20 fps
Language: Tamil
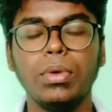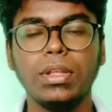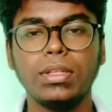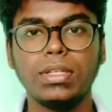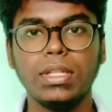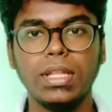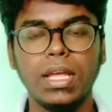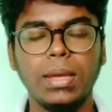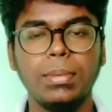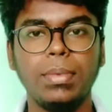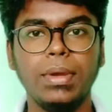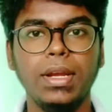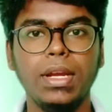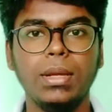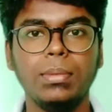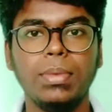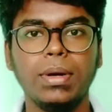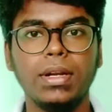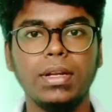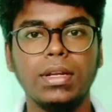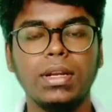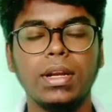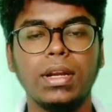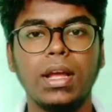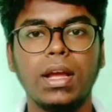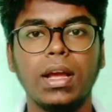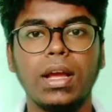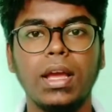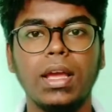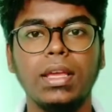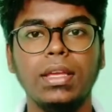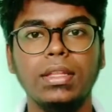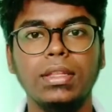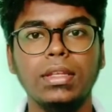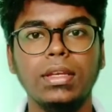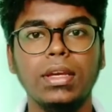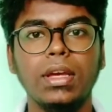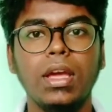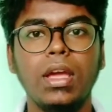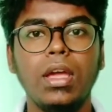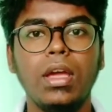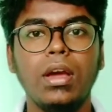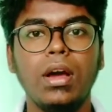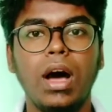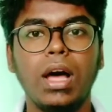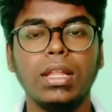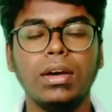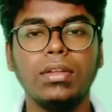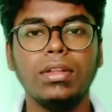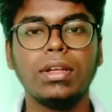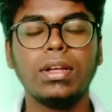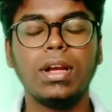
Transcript: முயற்சி தான் இப்போ ஈடுபட்டு இருக்காங்க இது அதாவது